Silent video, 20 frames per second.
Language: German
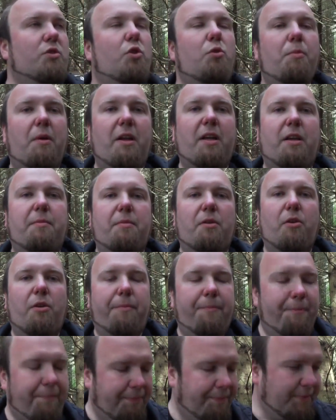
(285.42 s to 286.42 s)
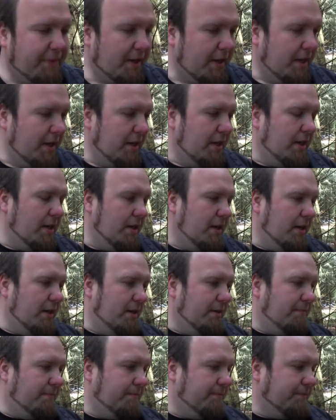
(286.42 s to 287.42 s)
Überlege ich mir noch.
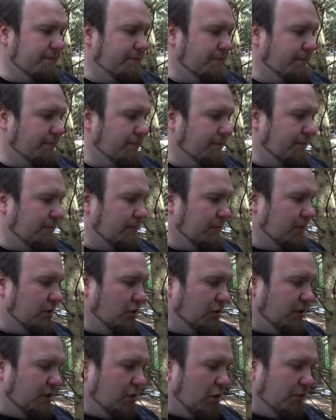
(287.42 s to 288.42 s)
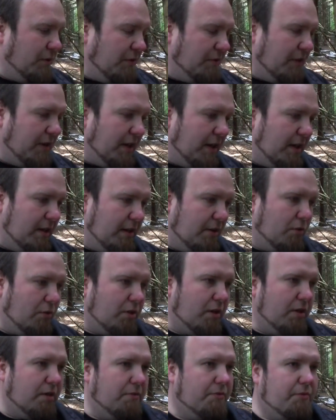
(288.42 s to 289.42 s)
Ähm, sonst läuft auf dem Kanal ja
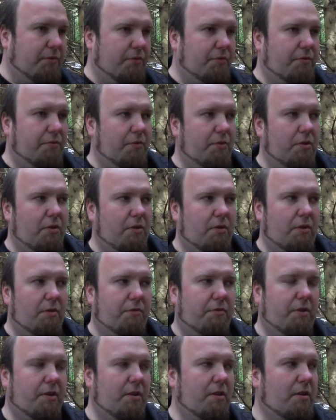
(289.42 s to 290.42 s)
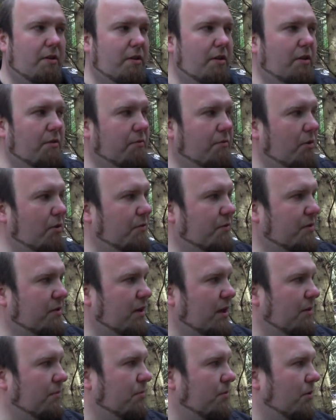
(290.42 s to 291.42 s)
noch Inf äh, Infinity Evolved
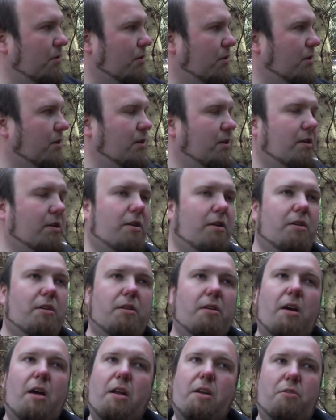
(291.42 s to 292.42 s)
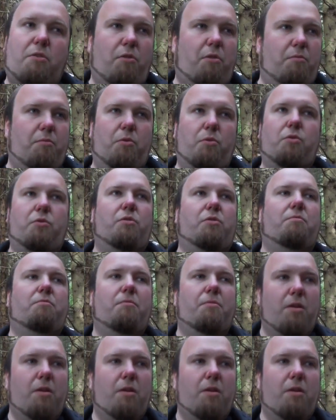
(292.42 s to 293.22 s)
Skyblock Hardcore Mode